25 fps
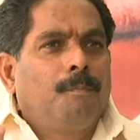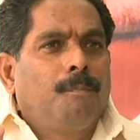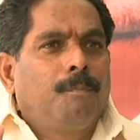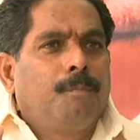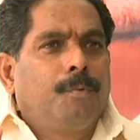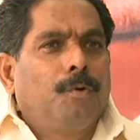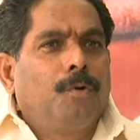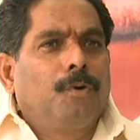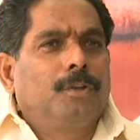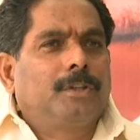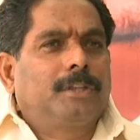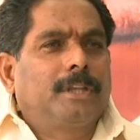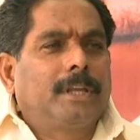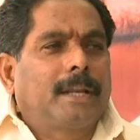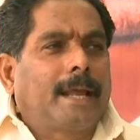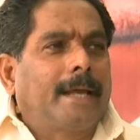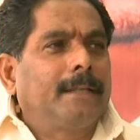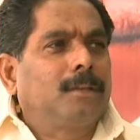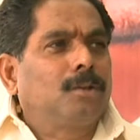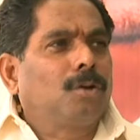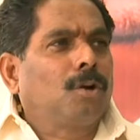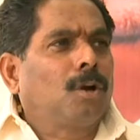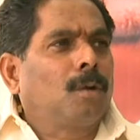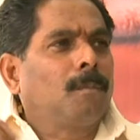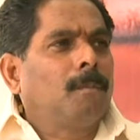పూర్తి
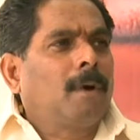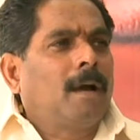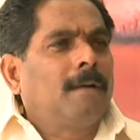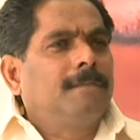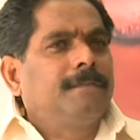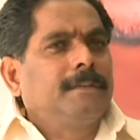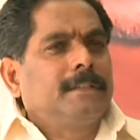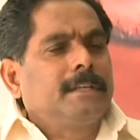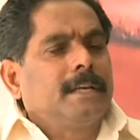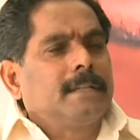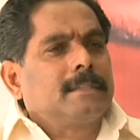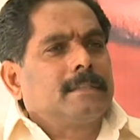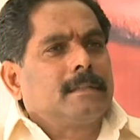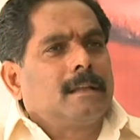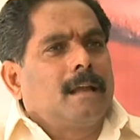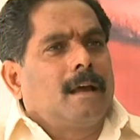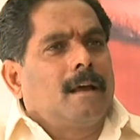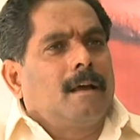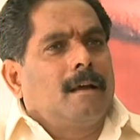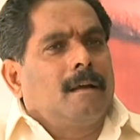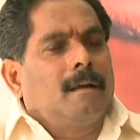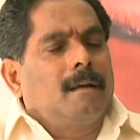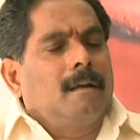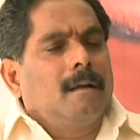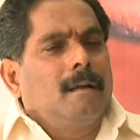రైతు రుణమాఫీ చేసిన
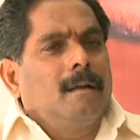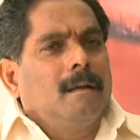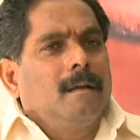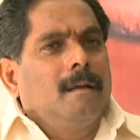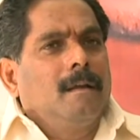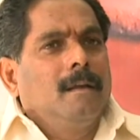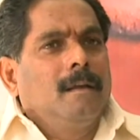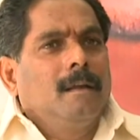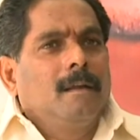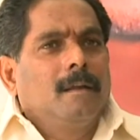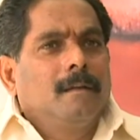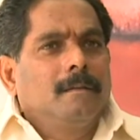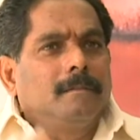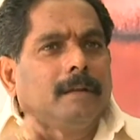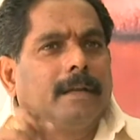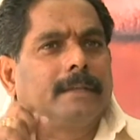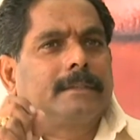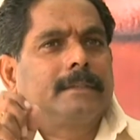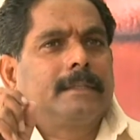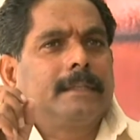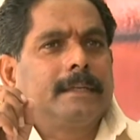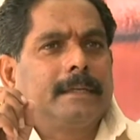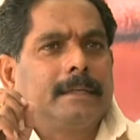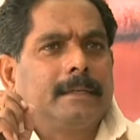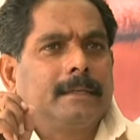
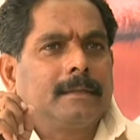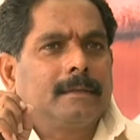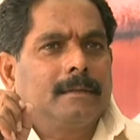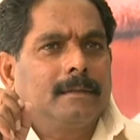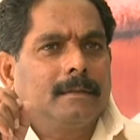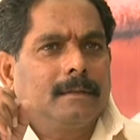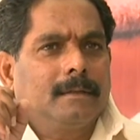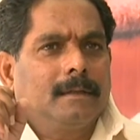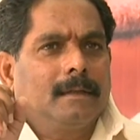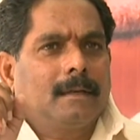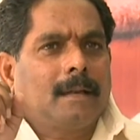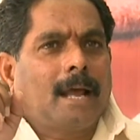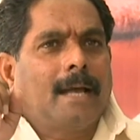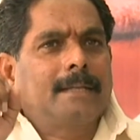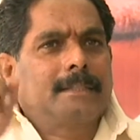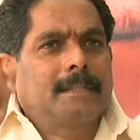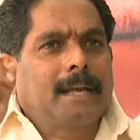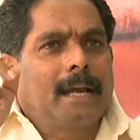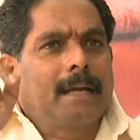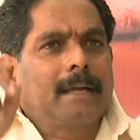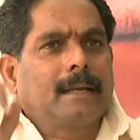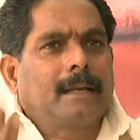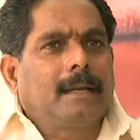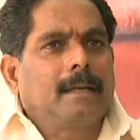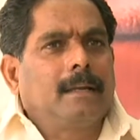వ్యక్తి
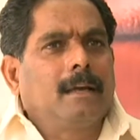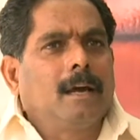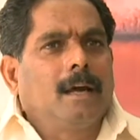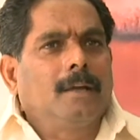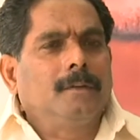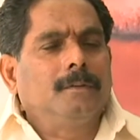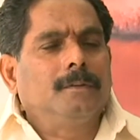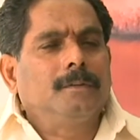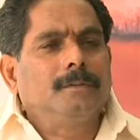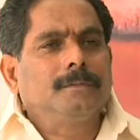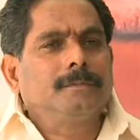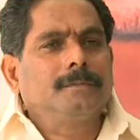రాజశేఖర రెడ్డి గారు